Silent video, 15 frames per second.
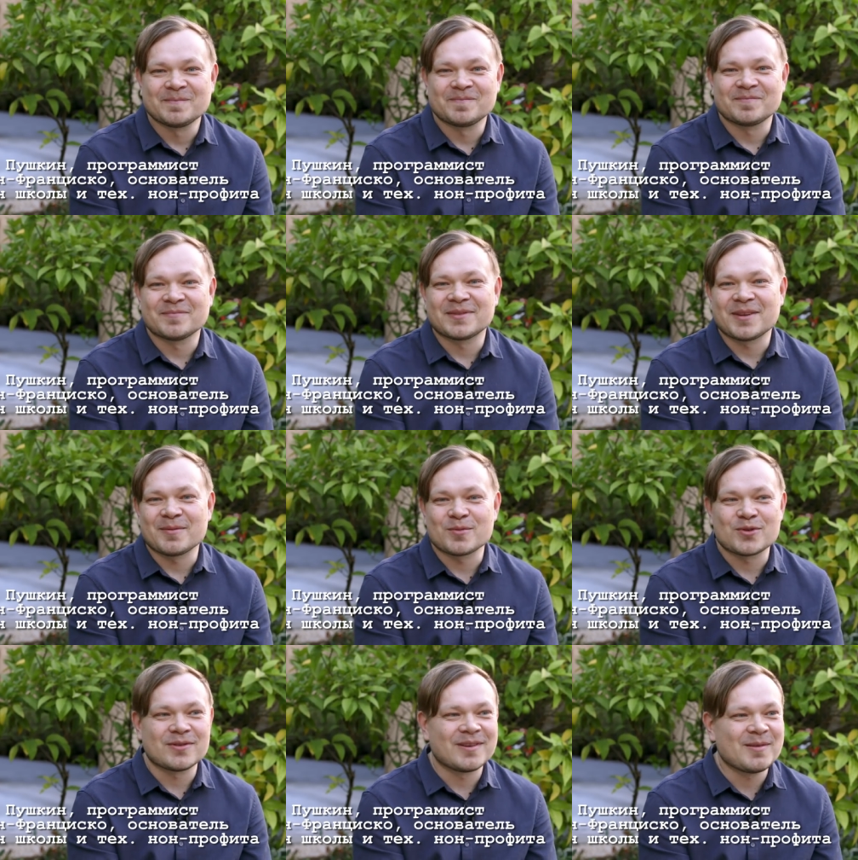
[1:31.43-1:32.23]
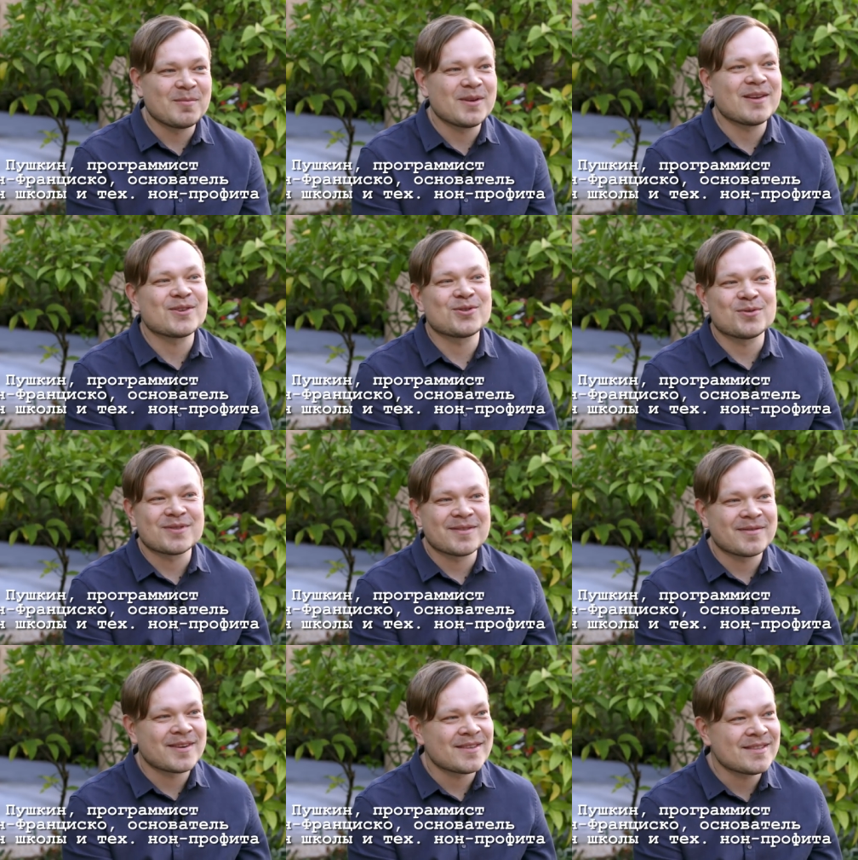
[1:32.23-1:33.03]
Угу. Потому что для меня что
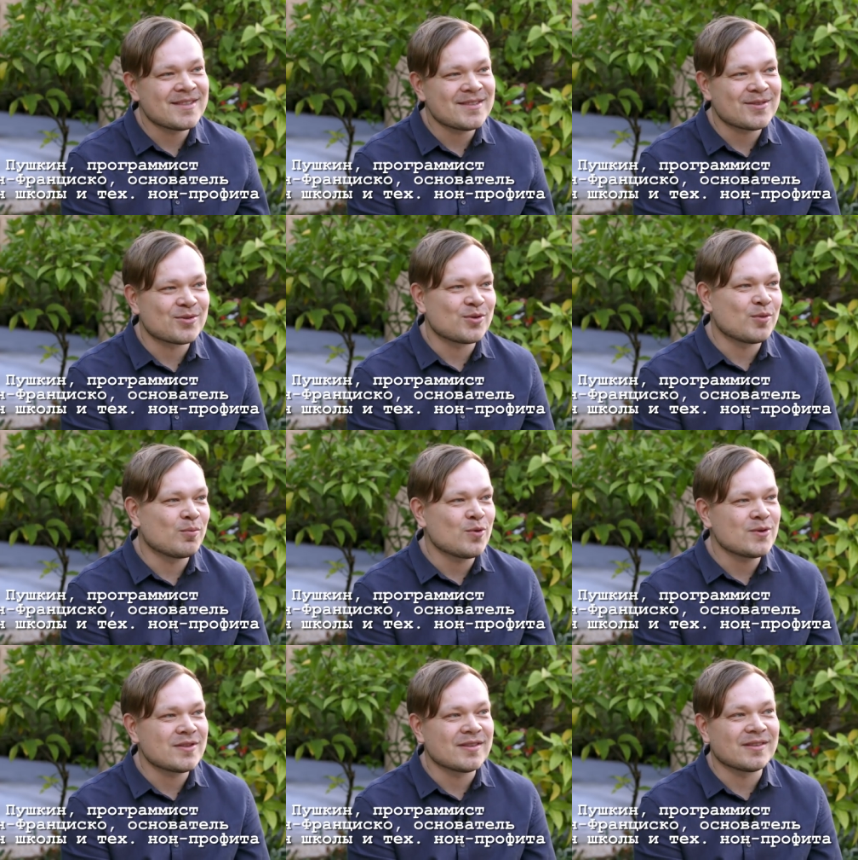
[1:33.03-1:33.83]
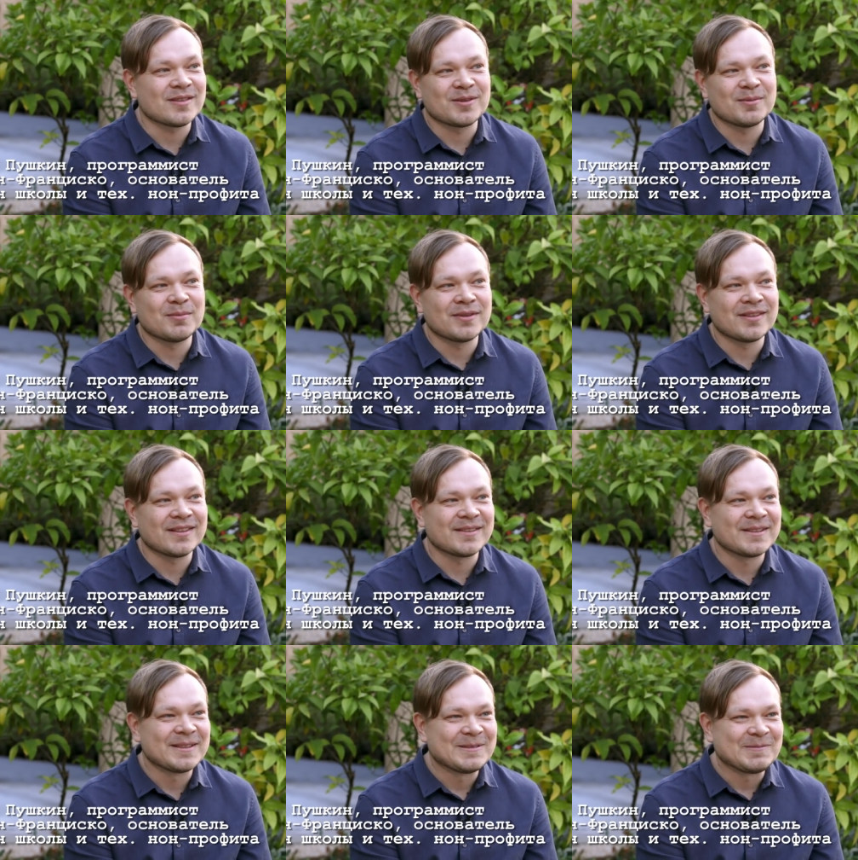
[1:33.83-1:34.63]
Сан-Франциско, что Бостон, это
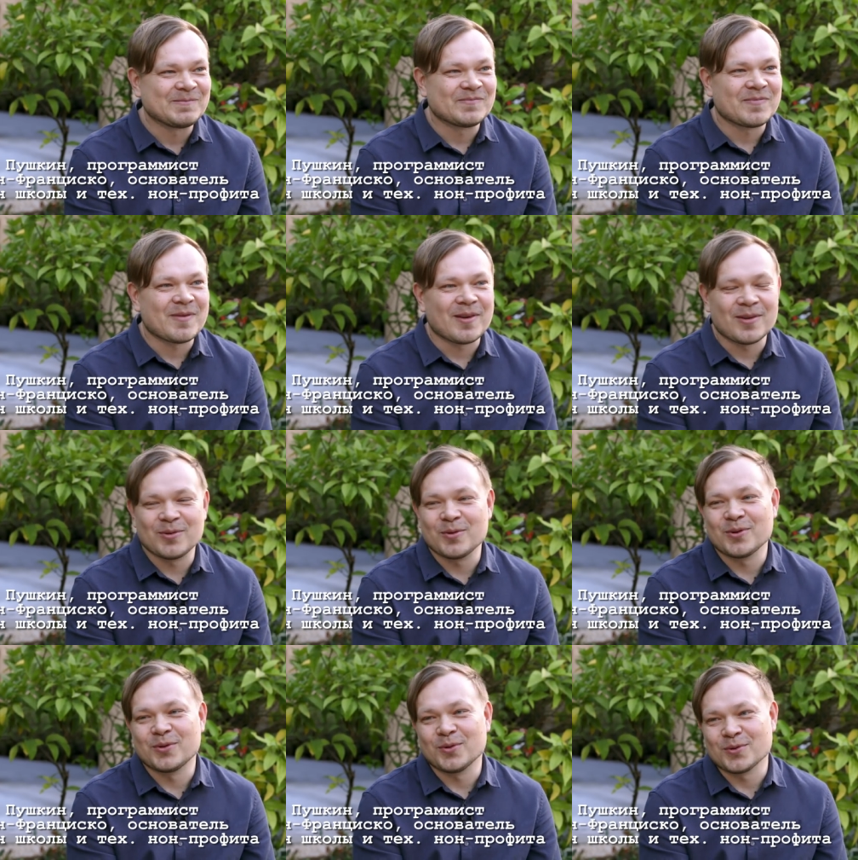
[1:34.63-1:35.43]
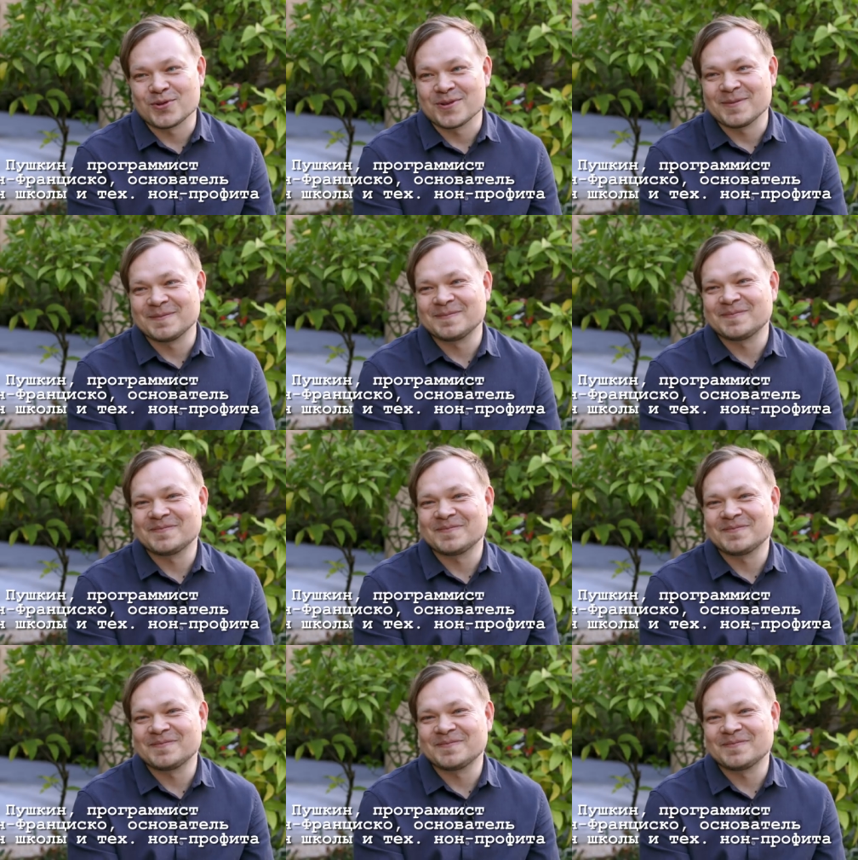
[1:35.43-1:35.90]
было одно и то же.